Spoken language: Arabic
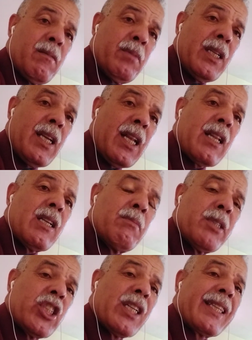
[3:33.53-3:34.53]

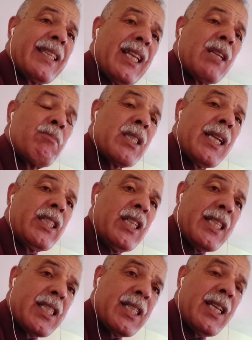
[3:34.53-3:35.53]
بالشرط ديال 15
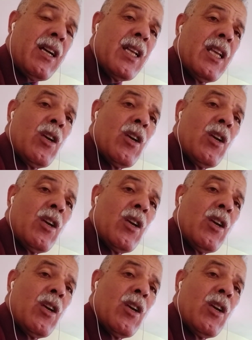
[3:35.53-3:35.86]
على 6